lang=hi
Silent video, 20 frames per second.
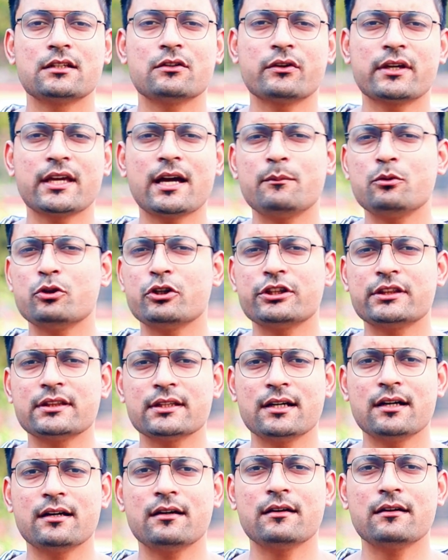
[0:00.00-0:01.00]
क्योंकि आप लोग
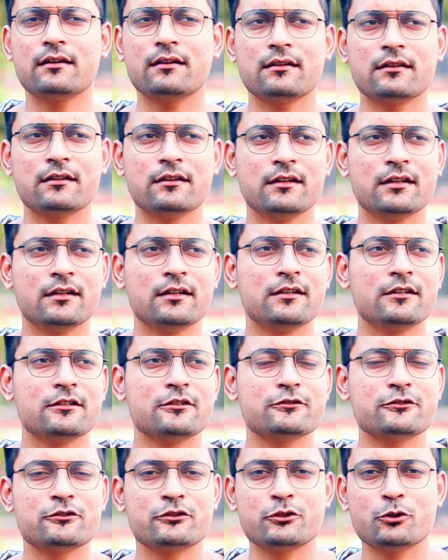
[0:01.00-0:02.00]
इतना
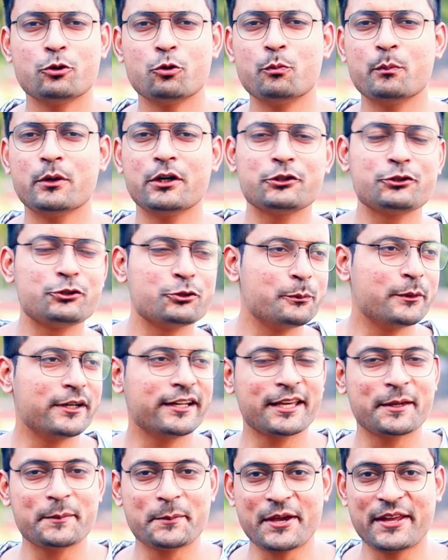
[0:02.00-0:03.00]
उमड़
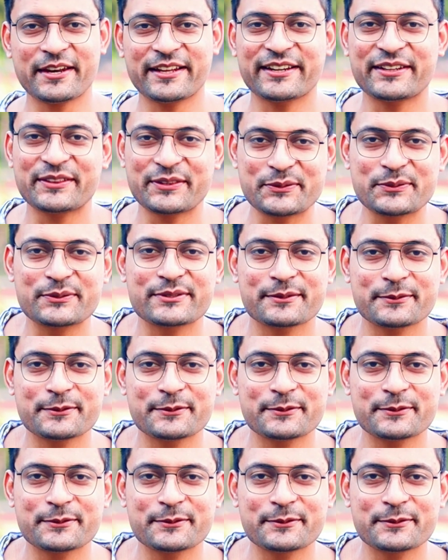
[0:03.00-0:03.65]
चुमड़ के प्यार करते हो